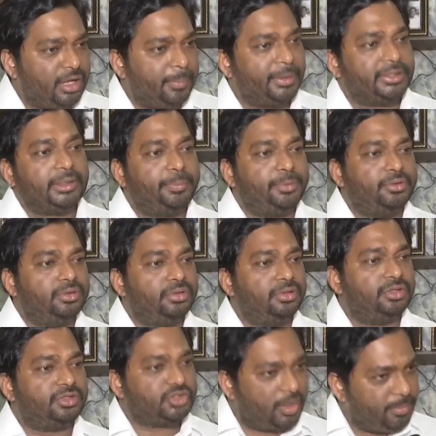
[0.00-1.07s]
అబద్ధపు
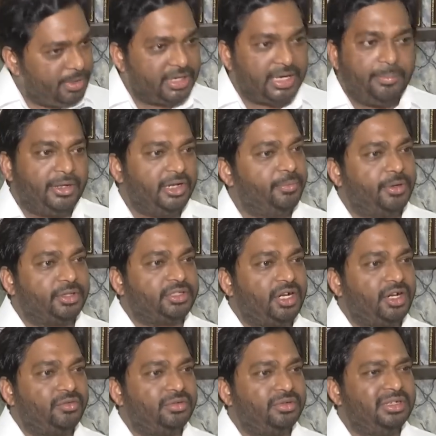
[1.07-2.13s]
సౌమ్యగా
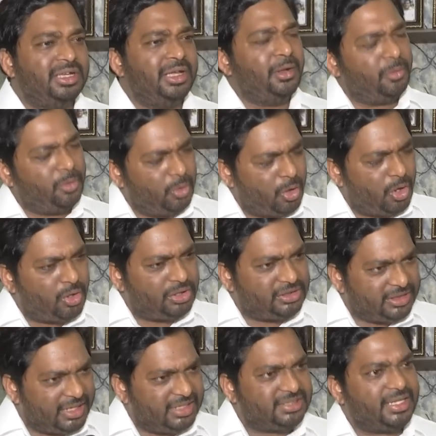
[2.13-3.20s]
మిగిలిపోతున్నావు నోరు
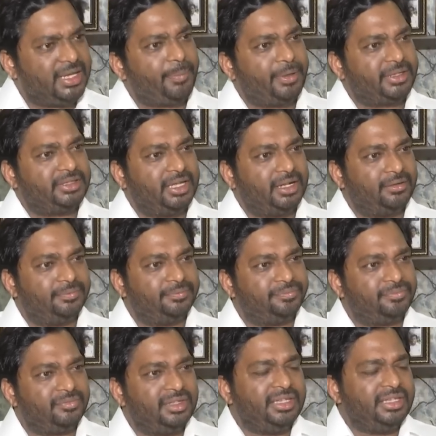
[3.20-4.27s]
తెరిస్తే అబద్ధాలు
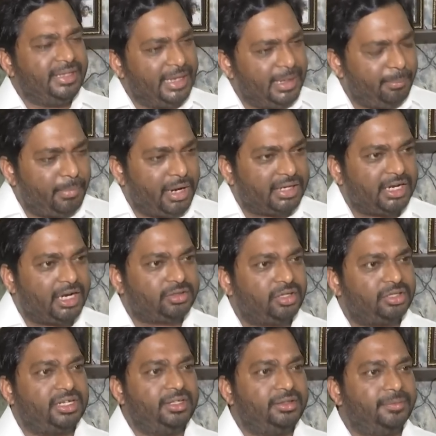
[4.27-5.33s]
ఏం
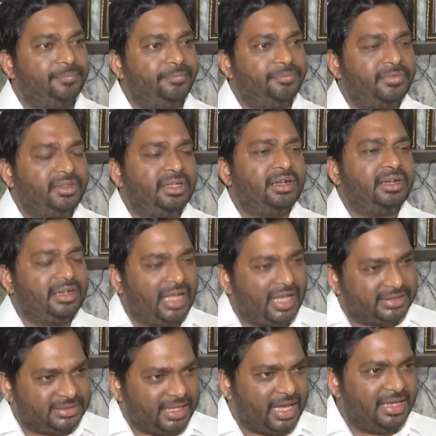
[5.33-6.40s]
మాట్లాడతావో తెలియదు నా
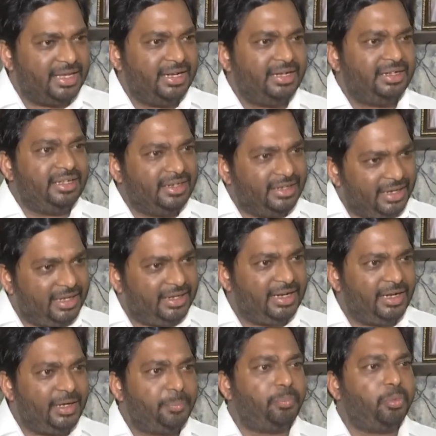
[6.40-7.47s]
స్థాయి ఏంటి
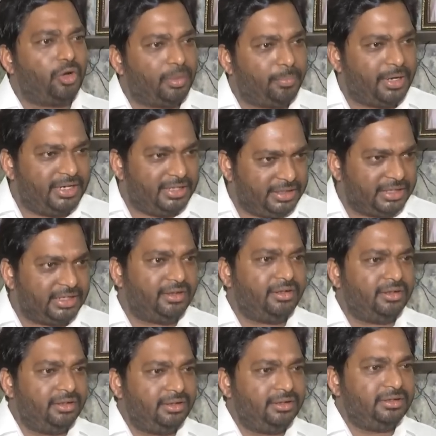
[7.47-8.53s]
నేనేంటి పూల బండి దగ్గర
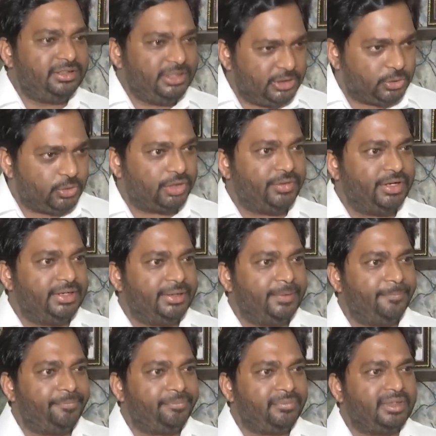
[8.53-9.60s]
తీసుకోవడం ఏంటి
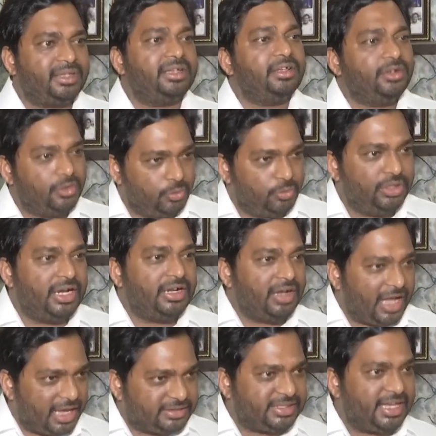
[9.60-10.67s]
నువ్వు నన్ను
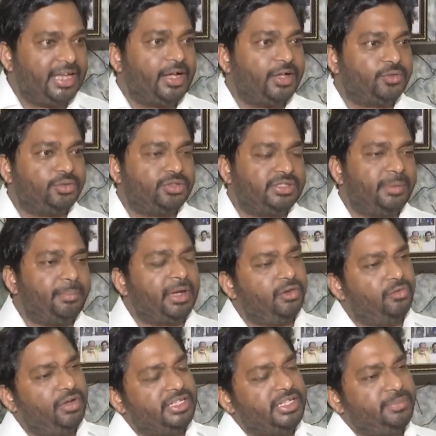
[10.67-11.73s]
ఆ స్థాయిగా చూస్తే మరి
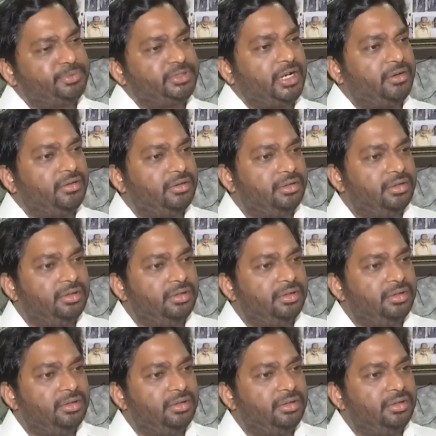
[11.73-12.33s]
నువ్వే చెప్తున్నావు